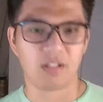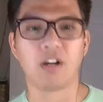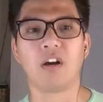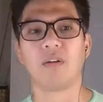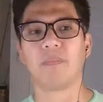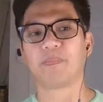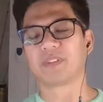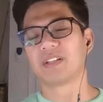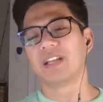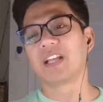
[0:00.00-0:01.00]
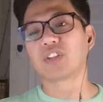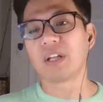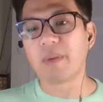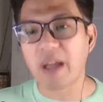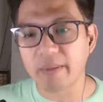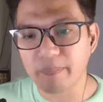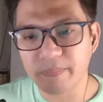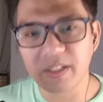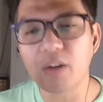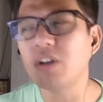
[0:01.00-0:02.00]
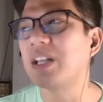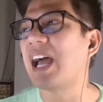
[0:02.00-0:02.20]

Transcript: Oh, eto naman. Nako,